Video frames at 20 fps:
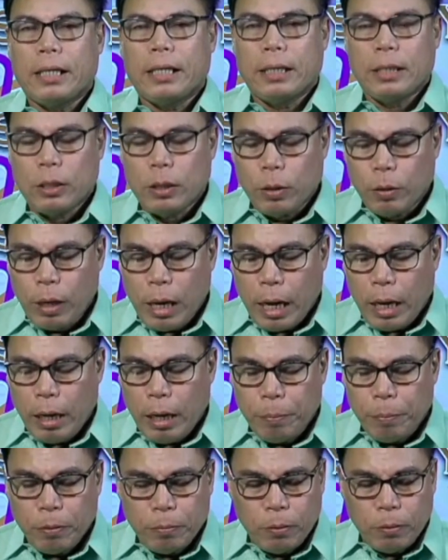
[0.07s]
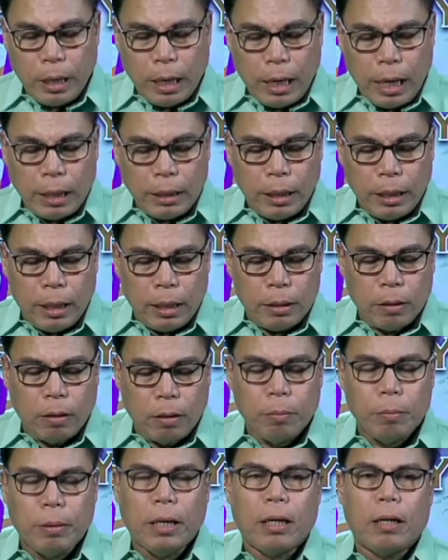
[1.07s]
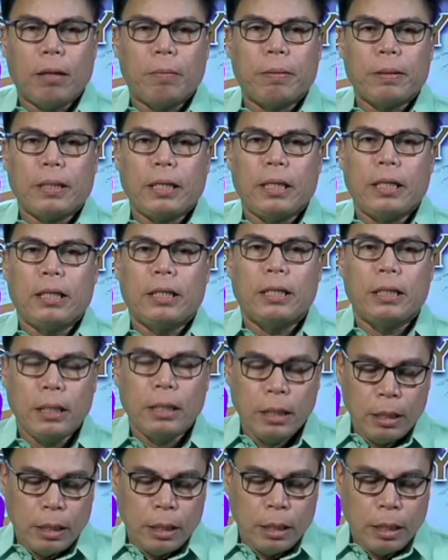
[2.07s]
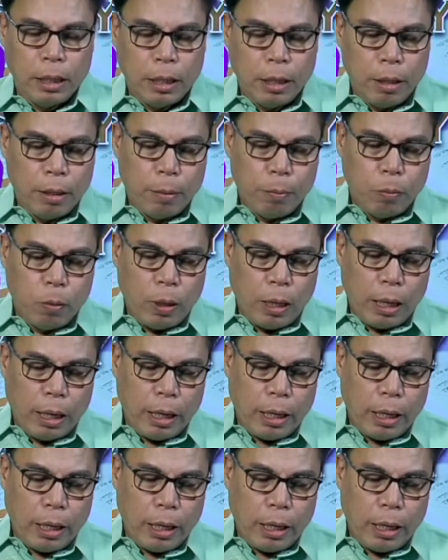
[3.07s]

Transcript: So unahin po muna natin ito mga kapatid. Mula